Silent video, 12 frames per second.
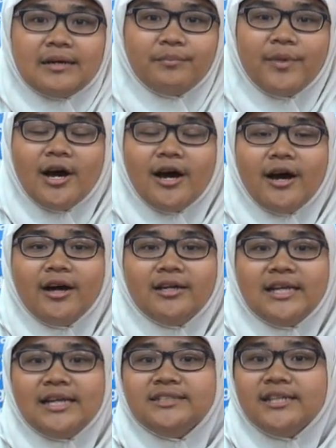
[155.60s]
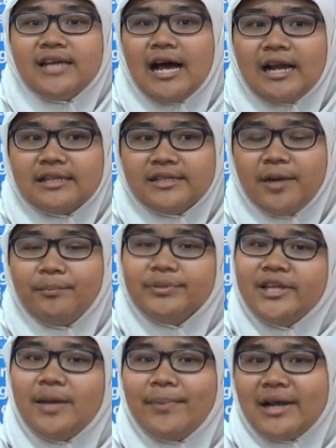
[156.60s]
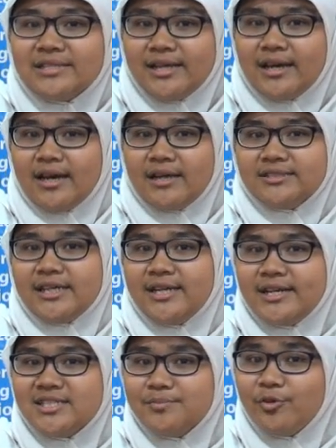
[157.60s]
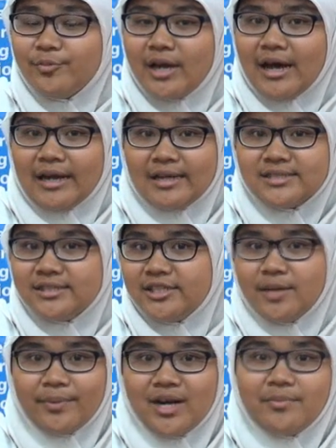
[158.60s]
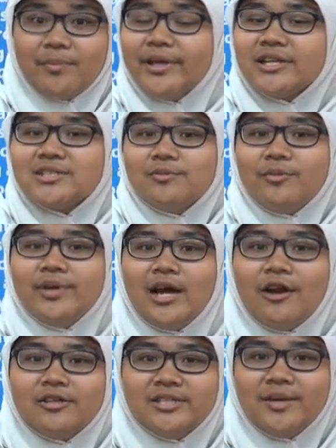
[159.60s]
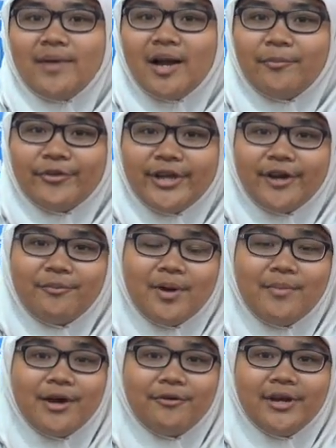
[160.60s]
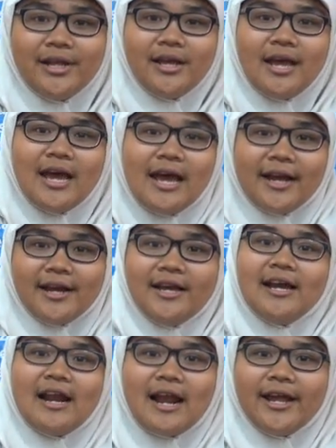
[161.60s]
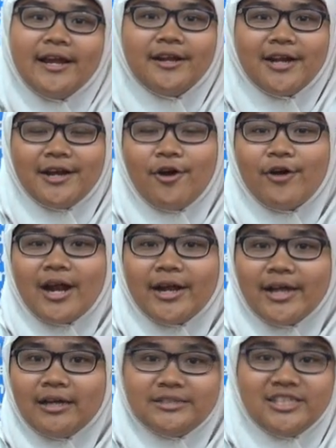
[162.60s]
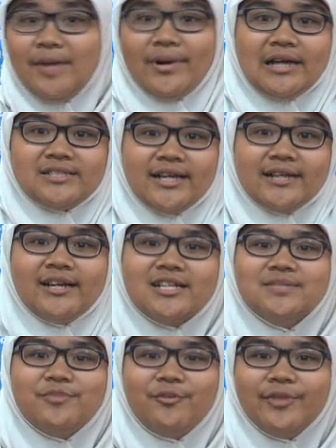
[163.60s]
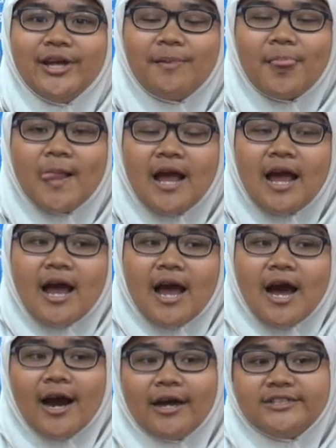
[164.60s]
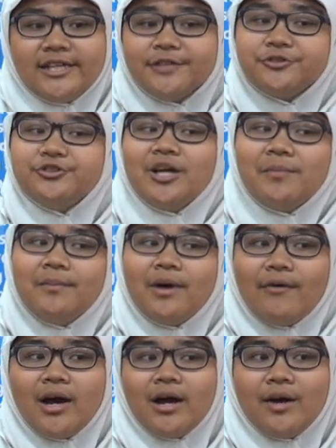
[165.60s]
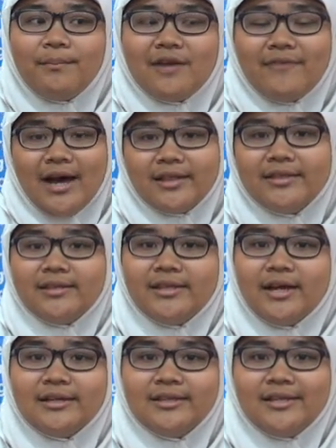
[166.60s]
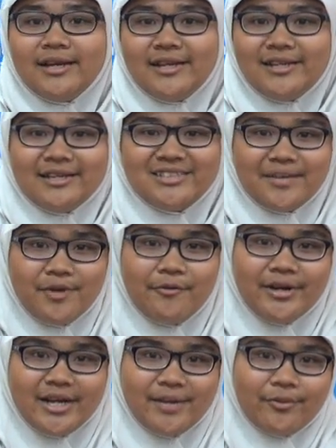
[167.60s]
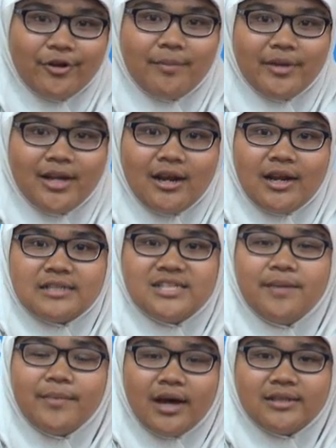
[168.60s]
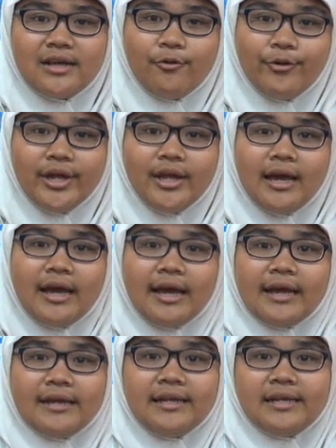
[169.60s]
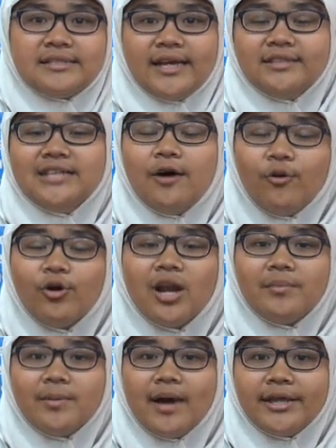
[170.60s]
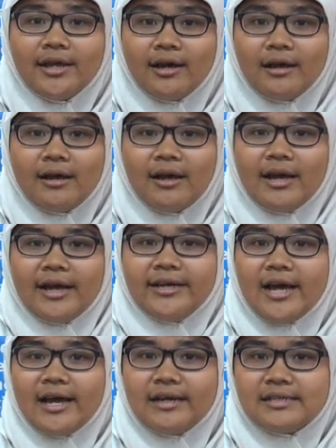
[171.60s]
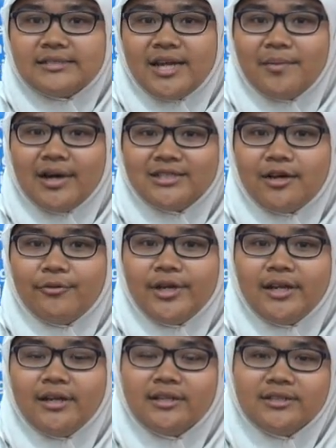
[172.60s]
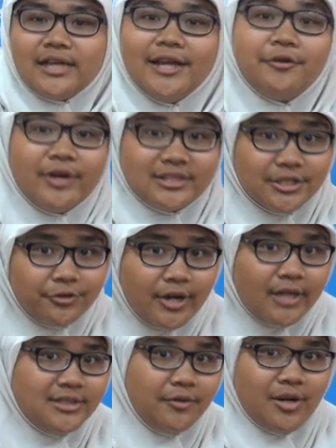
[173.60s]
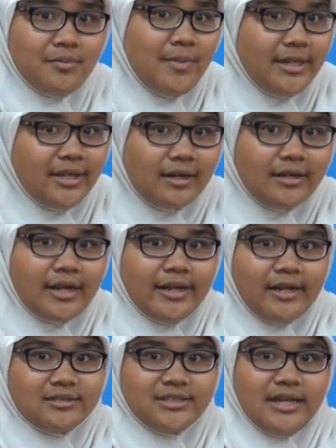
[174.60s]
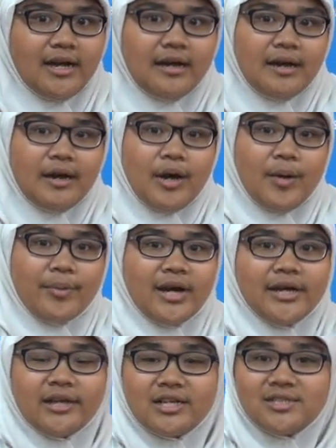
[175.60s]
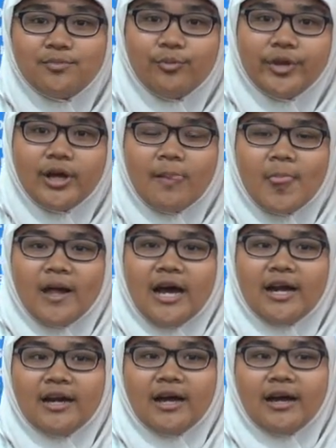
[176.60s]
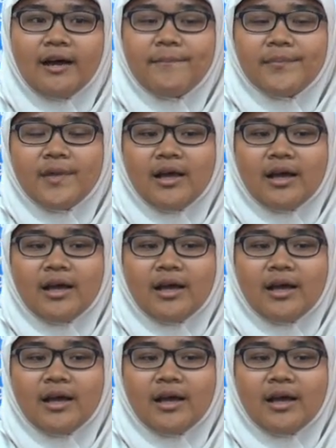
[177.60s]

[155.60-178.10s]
Uh, ini jadi hal yang tidak pernah saya sadari sebelumnya karena saya tidak pernah berpikir sebelumnya kalau saya bakal punya rumah baru di negara lain dengan orang yang tidak pernah saya kenal sebelumnya. Uh, jadi itu juga membawa ke manfaat yang dari yang saya bawa dari program ini adalah saya mengetahui diri saya jauh lebih banyak dan saya mengetahui tentang Indonesia juga jauh lebih banyak dari yang saya pernah kira sebelumnya karena